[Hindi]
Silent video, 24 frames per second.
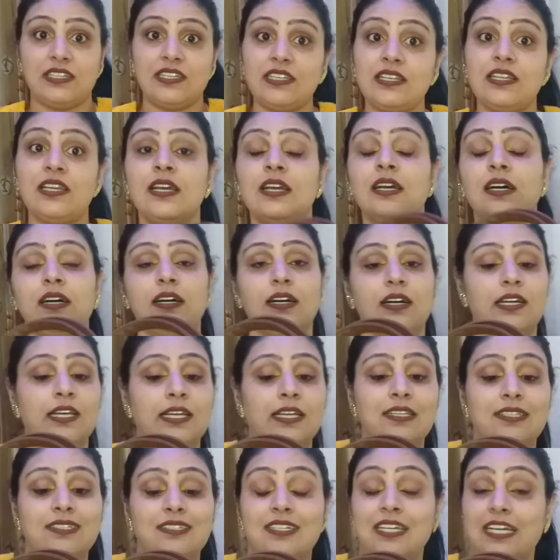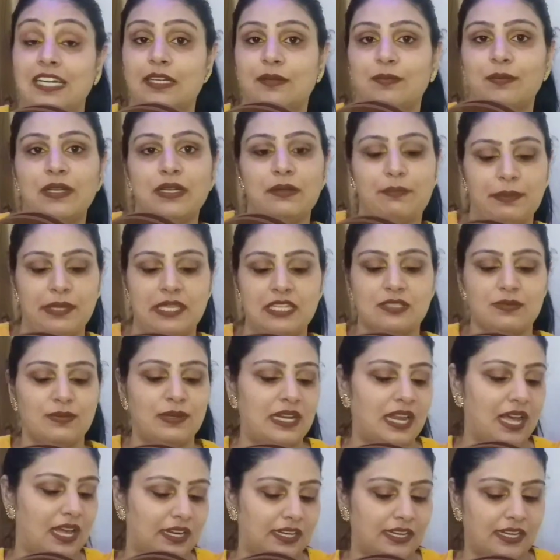ही एक स्टेटमेंट पीस
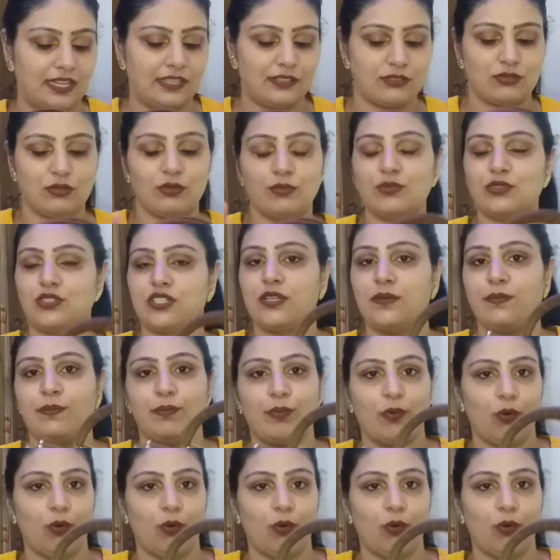बना रहे हैं इसको मुझे